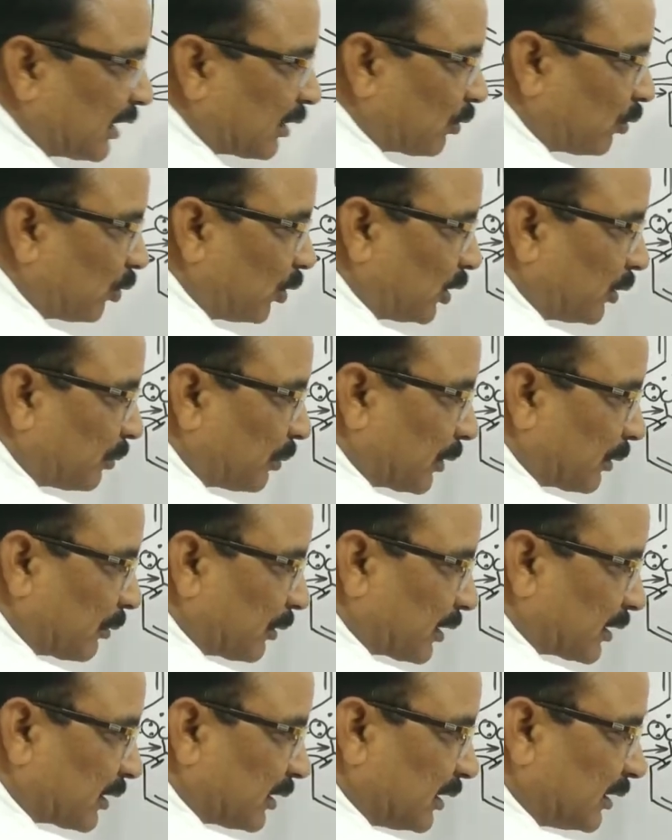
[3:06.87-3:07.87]
का कोई
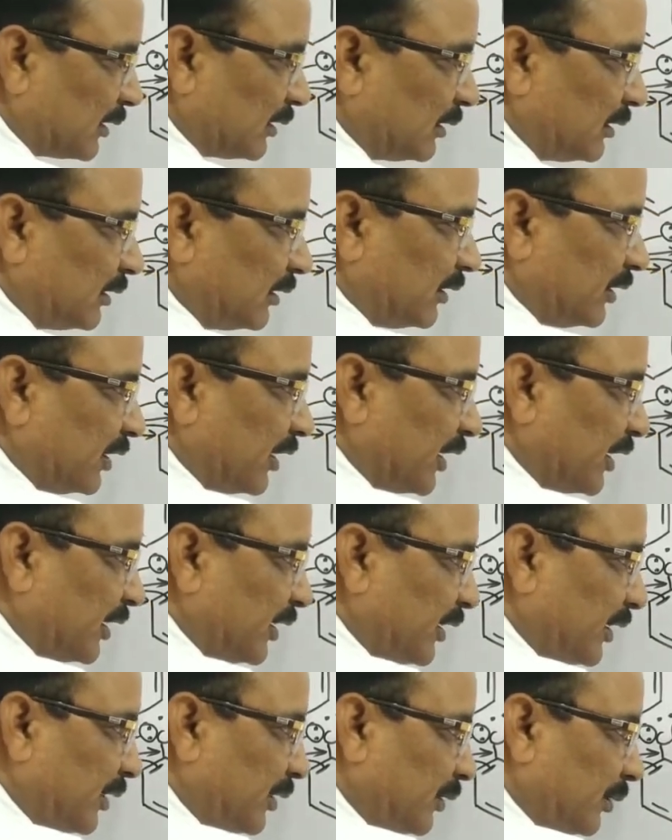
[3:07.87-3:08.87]
परिवर्तन
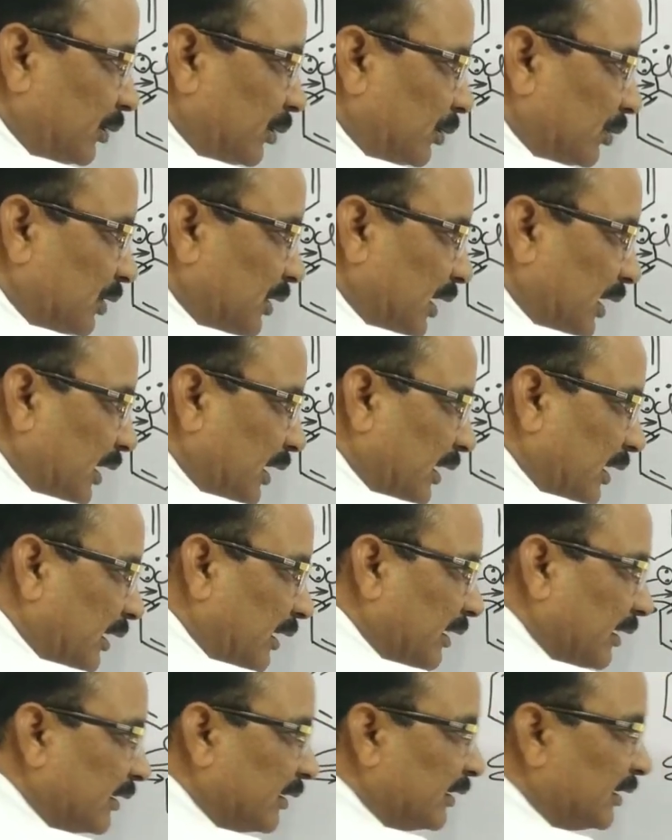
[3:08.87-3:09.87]
नहीं होता
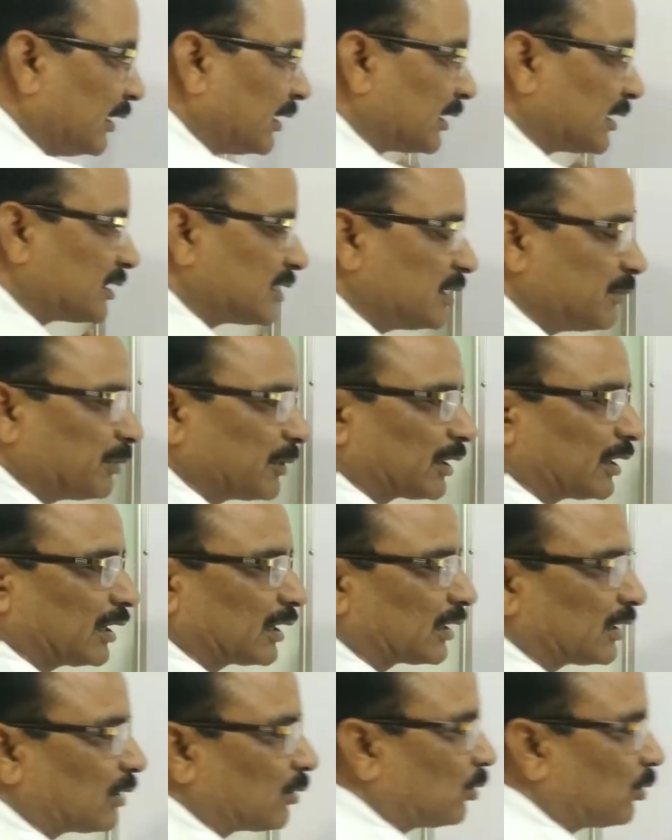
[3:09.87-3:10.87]
है किसी प्रकार का